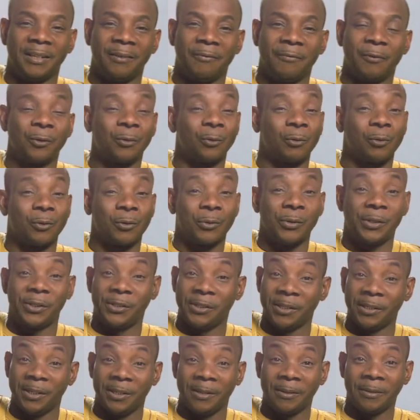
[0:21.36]
votre
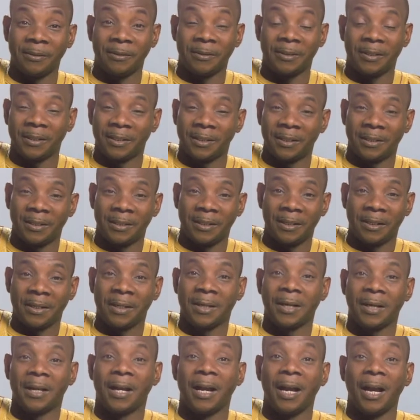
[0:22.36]
soutien
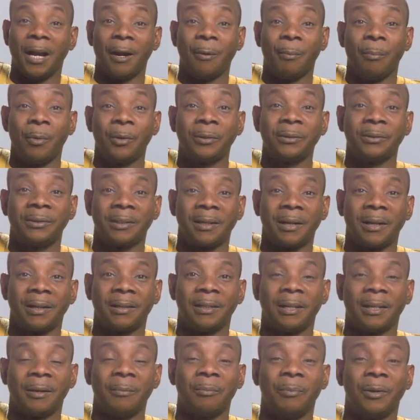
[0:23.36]
en
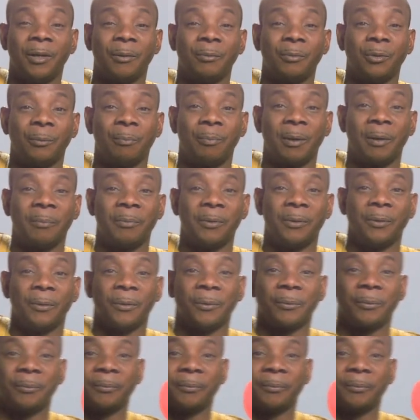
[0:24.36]
montrant l'emblème du papillon.